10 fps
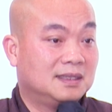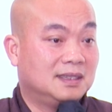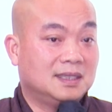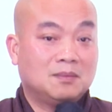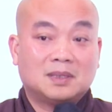
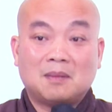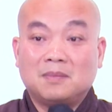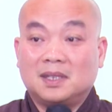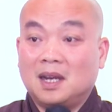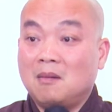Ở trong tâm
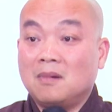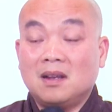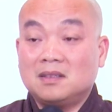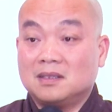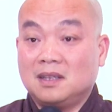mình nó không
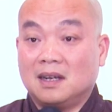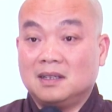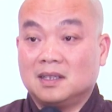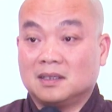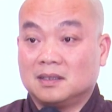có sự giận
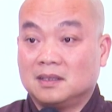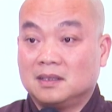hờn,